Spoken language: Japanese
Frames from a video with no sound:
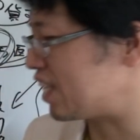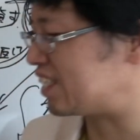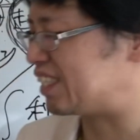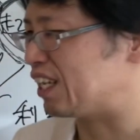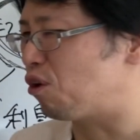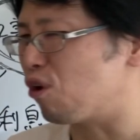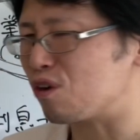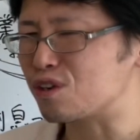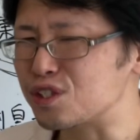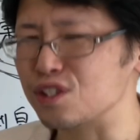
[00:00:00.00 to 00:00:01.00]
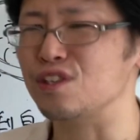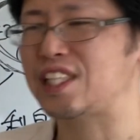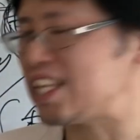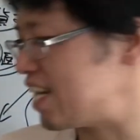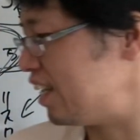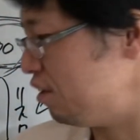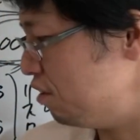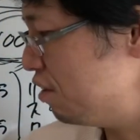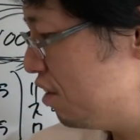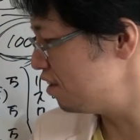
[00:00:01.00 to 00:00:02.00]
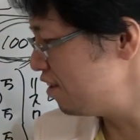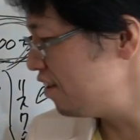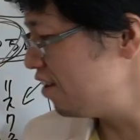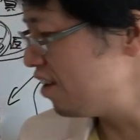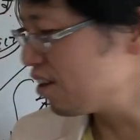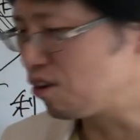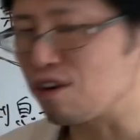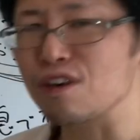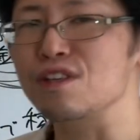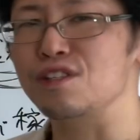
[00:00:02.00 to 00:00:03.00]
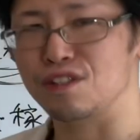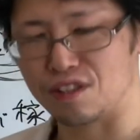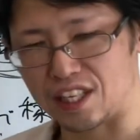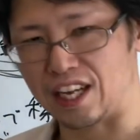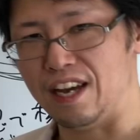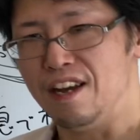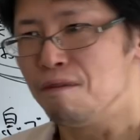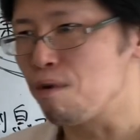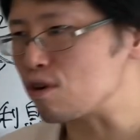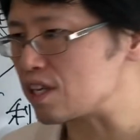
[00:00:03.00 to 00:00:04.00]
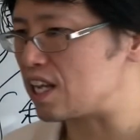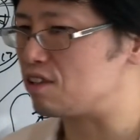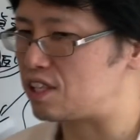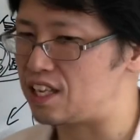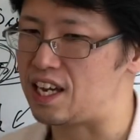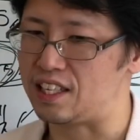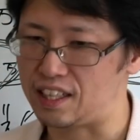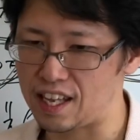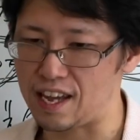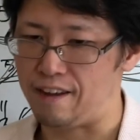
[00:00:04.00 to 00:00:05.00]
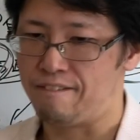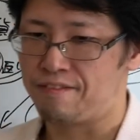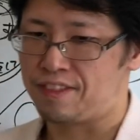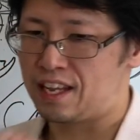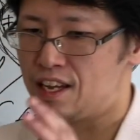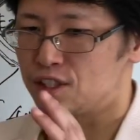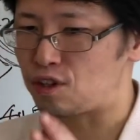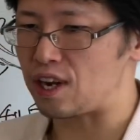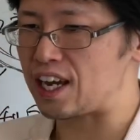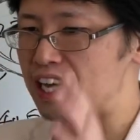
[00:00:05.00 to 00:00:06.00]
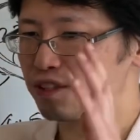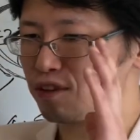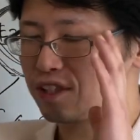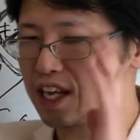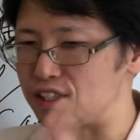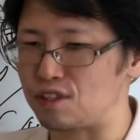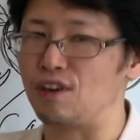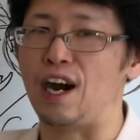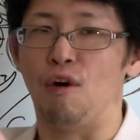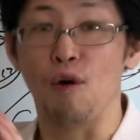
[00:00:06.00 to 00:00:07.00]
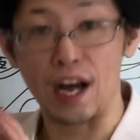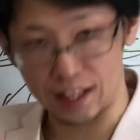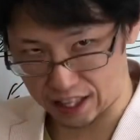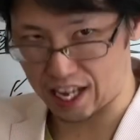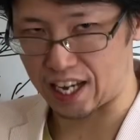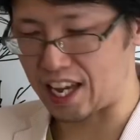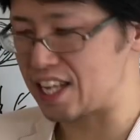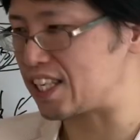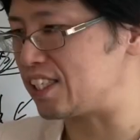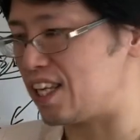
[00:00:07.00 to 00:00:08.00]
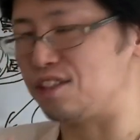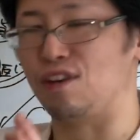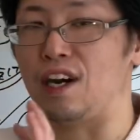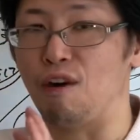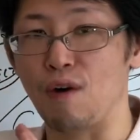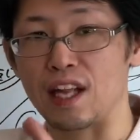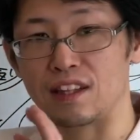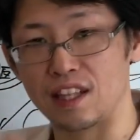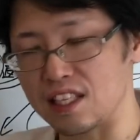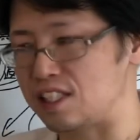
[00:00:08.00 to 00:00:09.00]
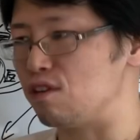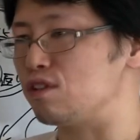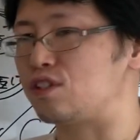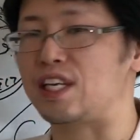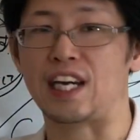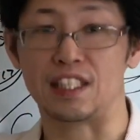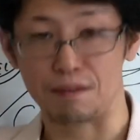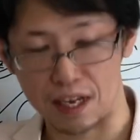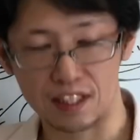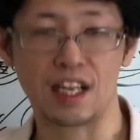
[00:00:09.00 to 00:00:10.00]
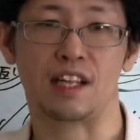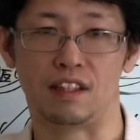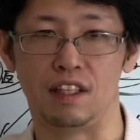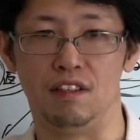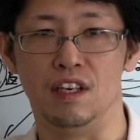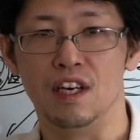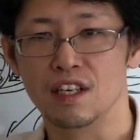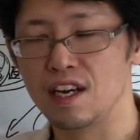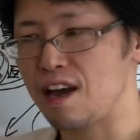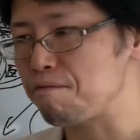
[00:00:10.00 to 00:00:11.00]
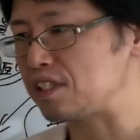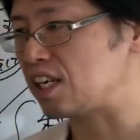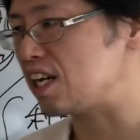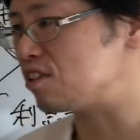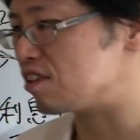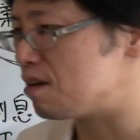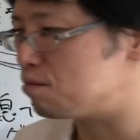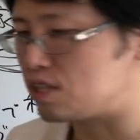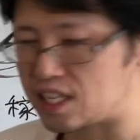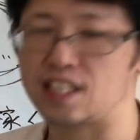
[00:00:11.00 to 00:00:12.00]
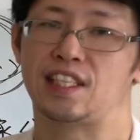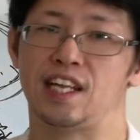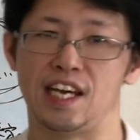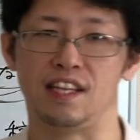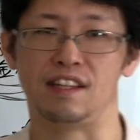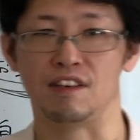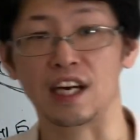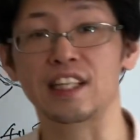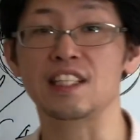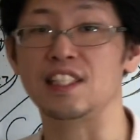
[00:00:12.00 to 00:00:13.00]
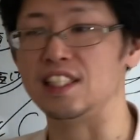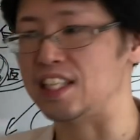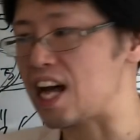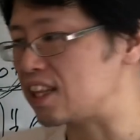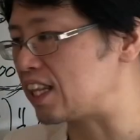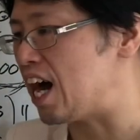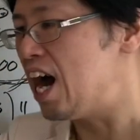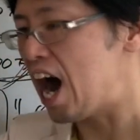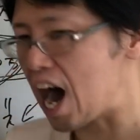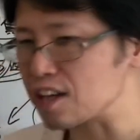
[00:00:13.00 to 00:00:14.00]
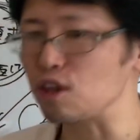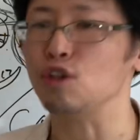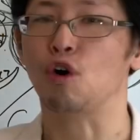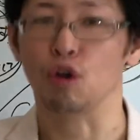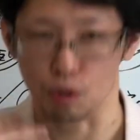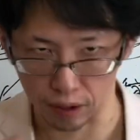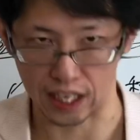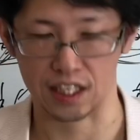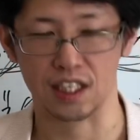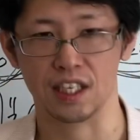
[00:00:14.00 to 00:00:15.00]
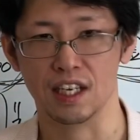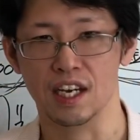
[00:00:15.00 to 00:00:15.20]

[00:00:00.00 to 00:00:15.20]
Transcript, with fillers: たちって5、60の世代なのよ。5、60の世代。僕らの世代って、それがその戦争が終わって、経済戦争が終わって、資本主義勝ちましたっていう。やっぱ社会主義は無理でしたねっていう形になった後の子供たち。